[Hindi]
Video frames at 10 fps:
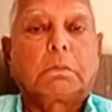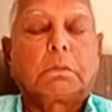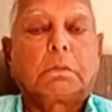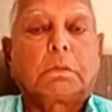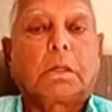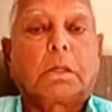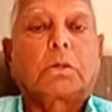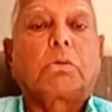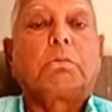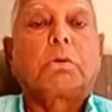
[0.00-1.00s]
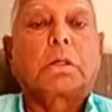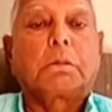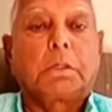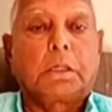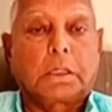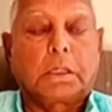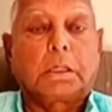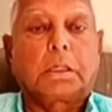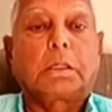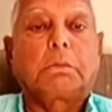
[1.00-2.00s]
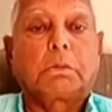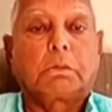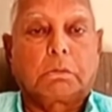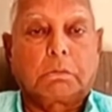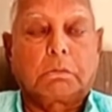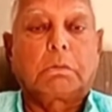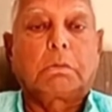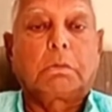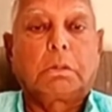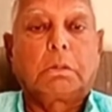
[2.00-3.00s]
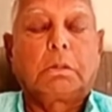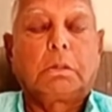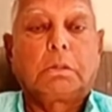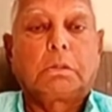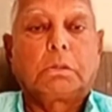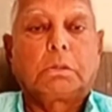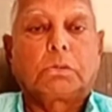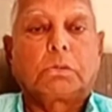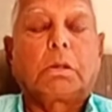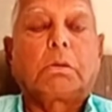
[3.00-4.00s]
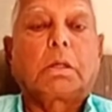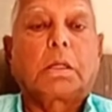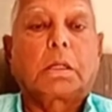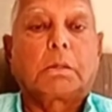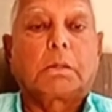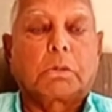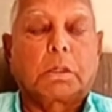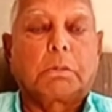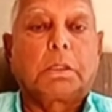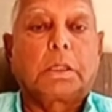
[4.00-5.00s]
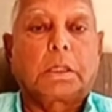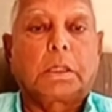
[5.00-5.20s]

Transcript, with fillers: हर को मौका मिलेगा हर आदमी को चुनाव लड़ने का मौका मिलेगा ही